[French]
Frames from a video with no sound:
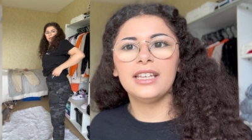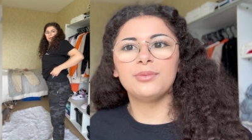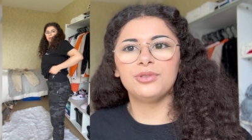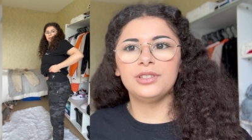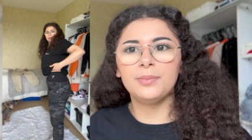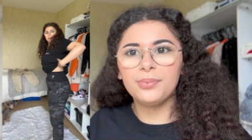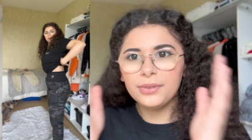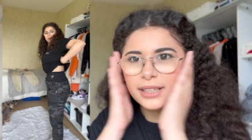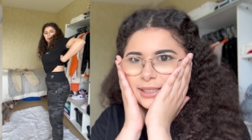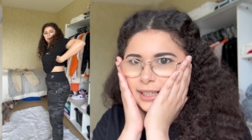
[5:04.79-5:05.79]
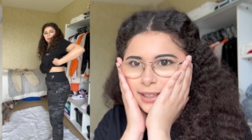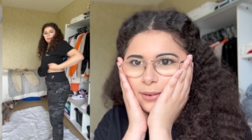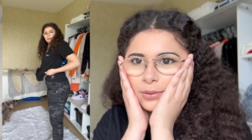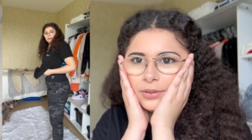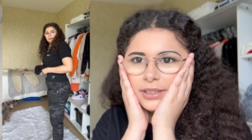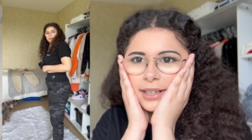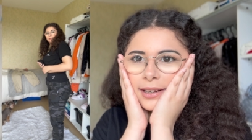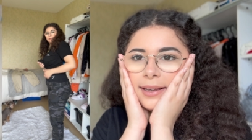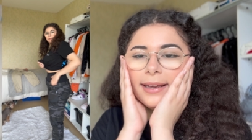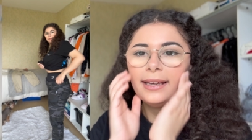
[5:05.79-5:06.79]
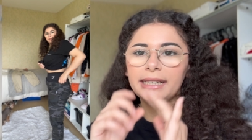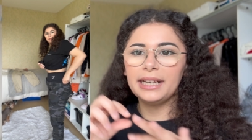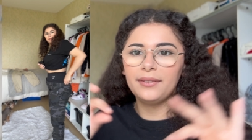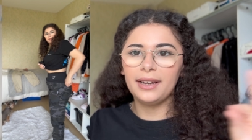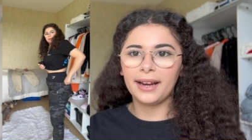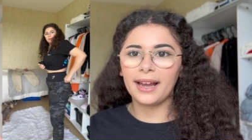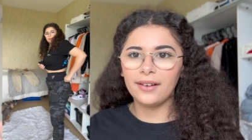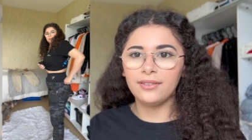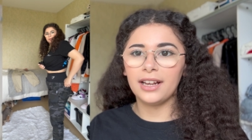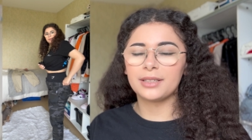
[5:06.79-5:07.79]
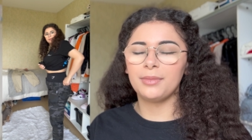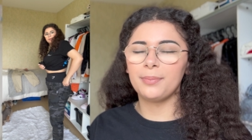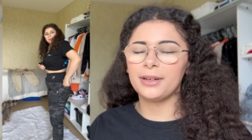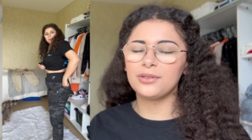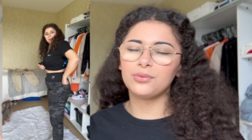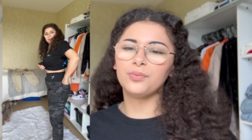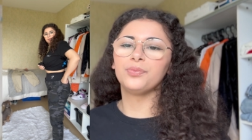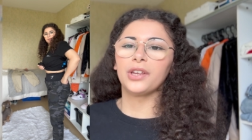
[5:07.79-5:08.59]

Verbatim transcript: Et je me suis dit, punaise, la carotte du siècle. Il avait l'air grave large, mais pas du tout.